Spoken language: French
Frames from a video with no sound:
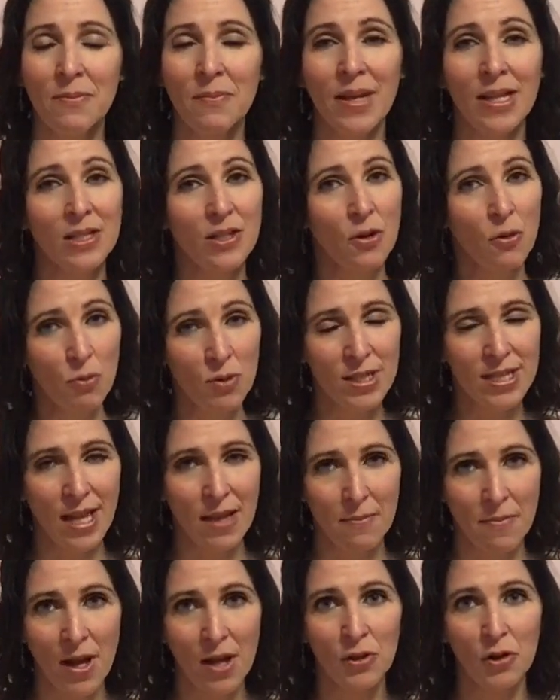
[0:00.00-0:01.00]
parce que oui, ça
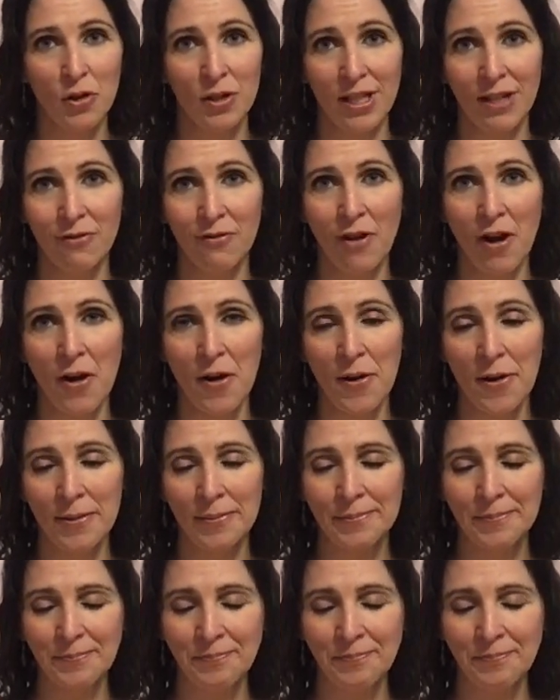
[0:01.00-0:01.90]
demande un effort.